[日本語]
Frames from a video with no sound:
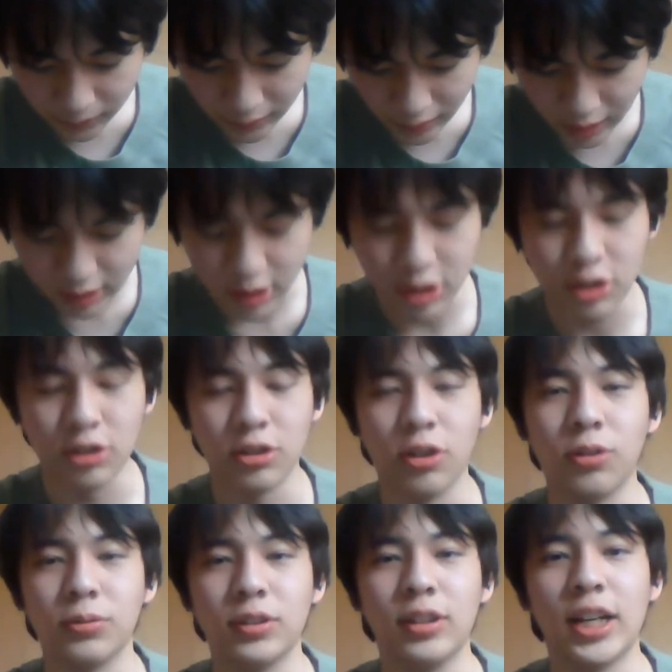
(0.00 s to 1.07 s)

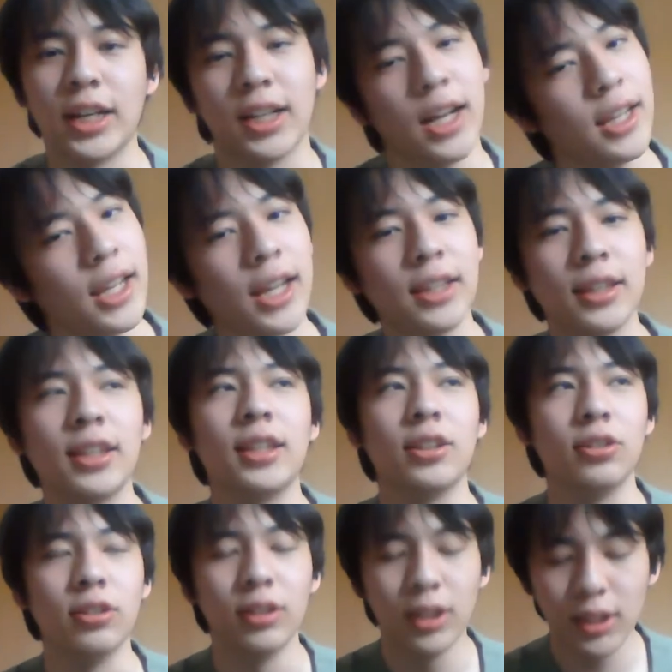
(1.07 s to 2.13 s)
84ぐらいかなっていう
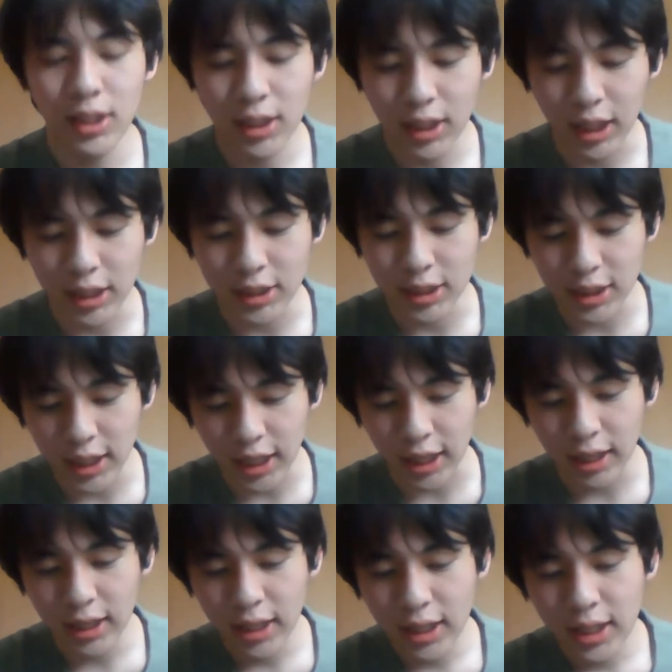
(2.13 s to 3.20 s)
感じで、
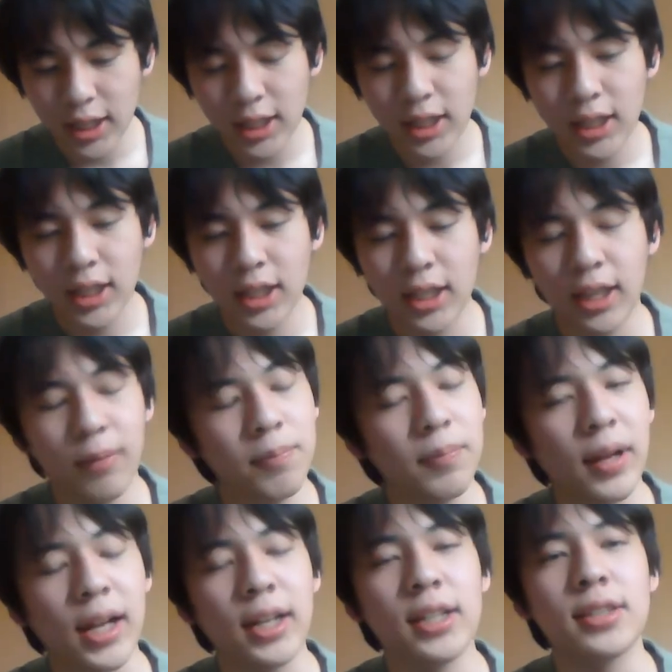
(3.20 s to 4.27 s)
やっ
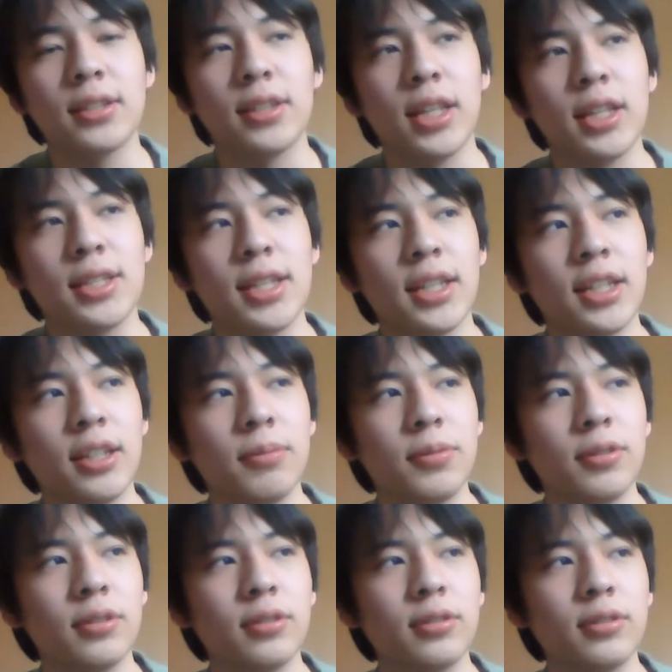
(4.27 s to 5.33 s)
ぱあれですね、積
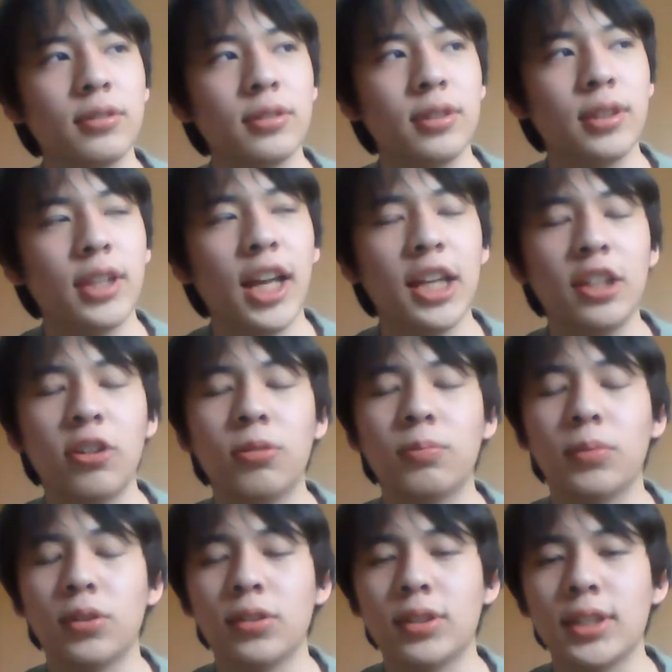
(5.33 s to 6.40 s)
分、第4
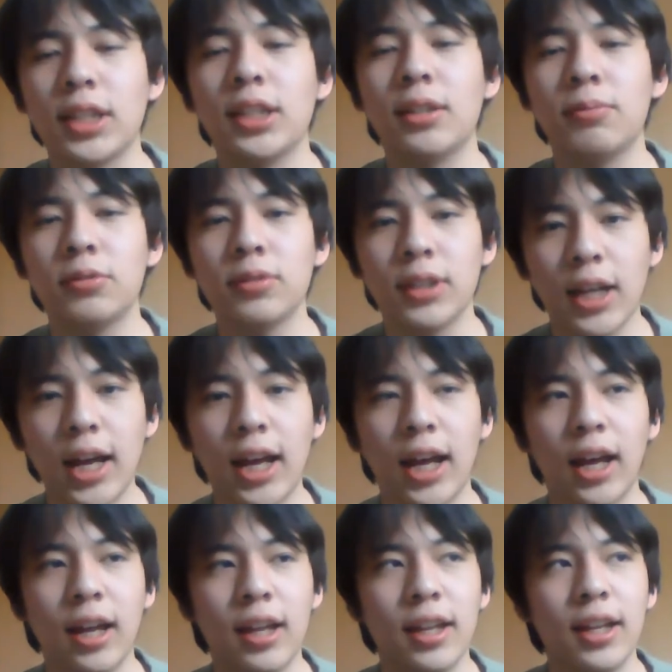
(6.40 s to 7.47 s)
問の積分
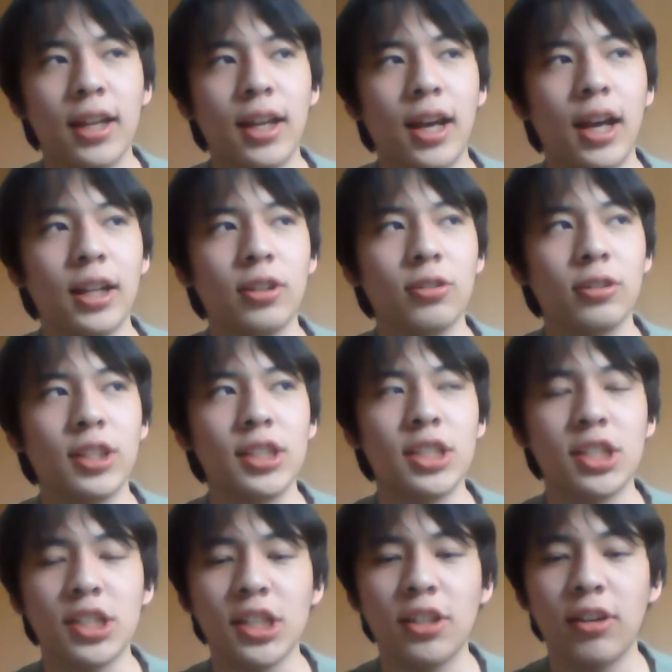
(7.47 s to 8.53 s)
が、立
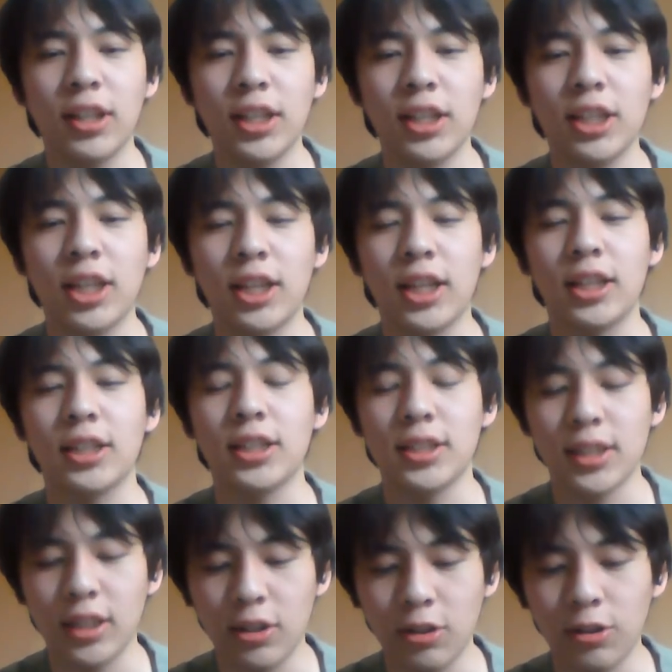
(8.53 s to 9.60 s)
式はできてたんです
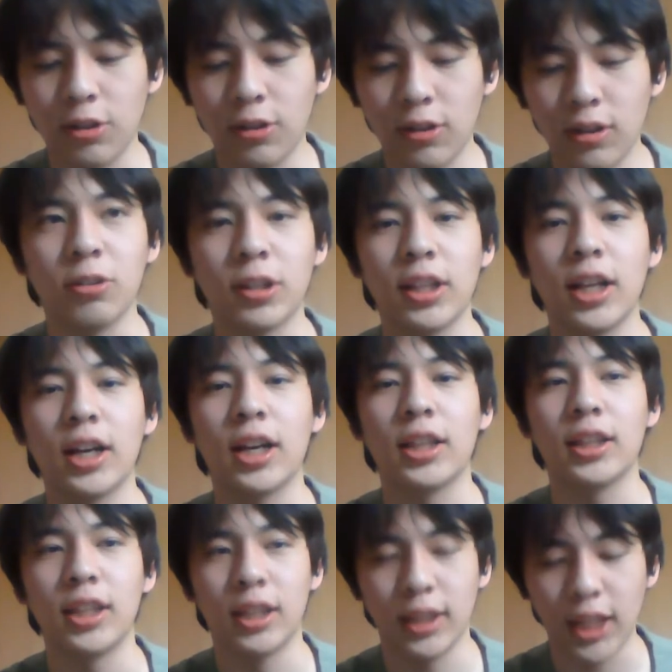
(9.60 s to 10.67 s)
けど解けなかっ
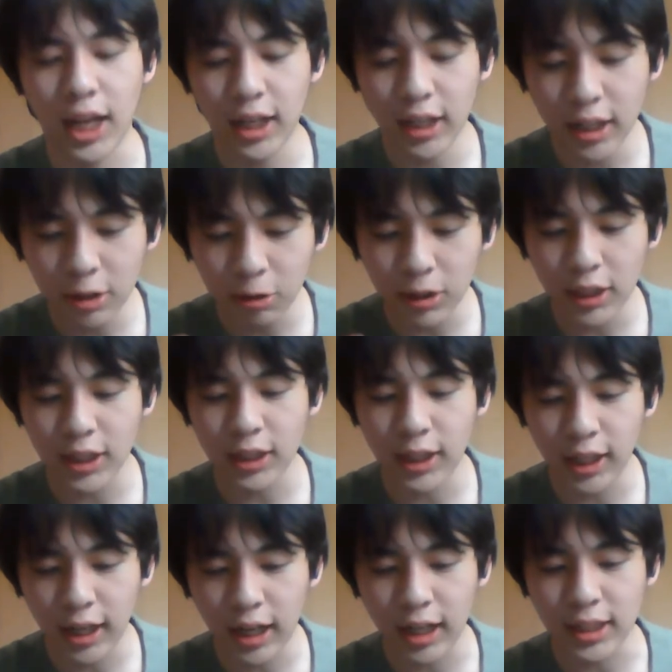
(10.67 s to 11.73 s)
たんで、あれが解けてた
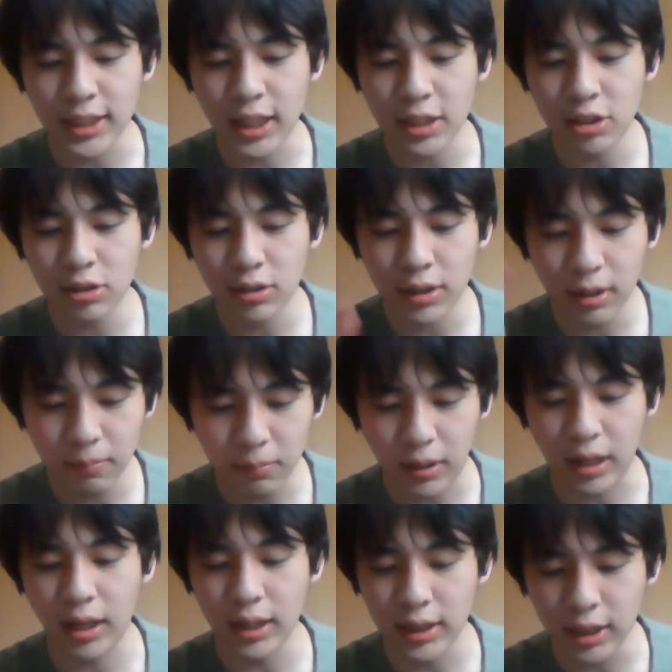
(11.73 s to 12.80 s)
ら30点分上
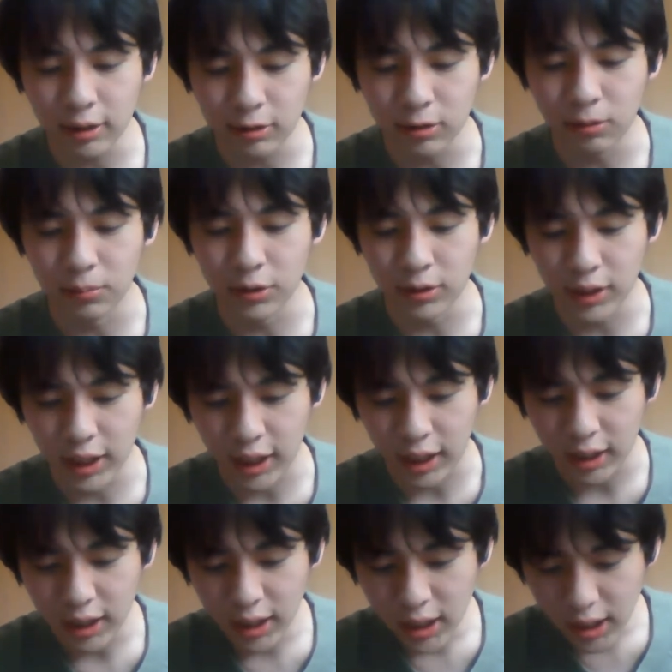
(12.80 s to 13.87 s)
がってると思うんで、
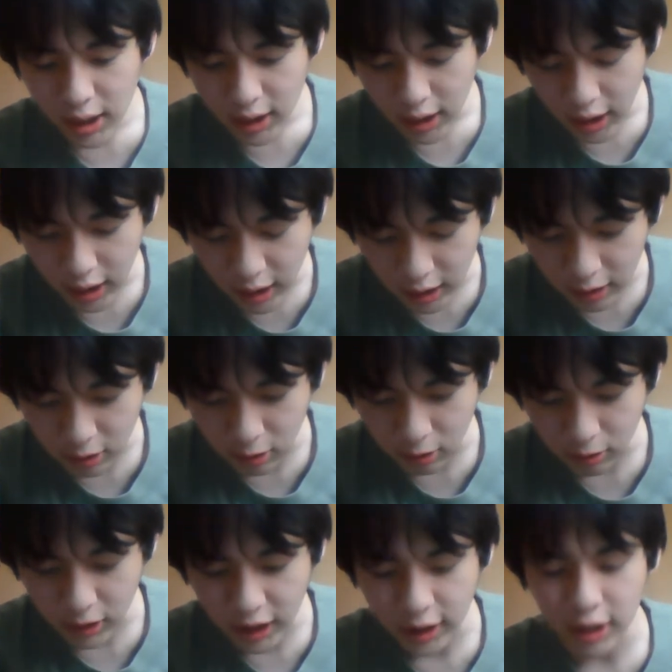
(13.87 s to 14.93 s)

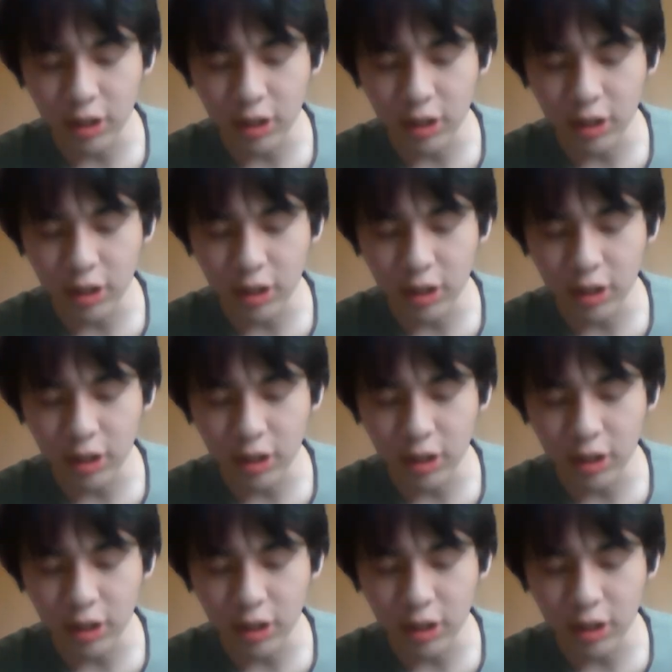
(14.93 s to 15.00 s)
だから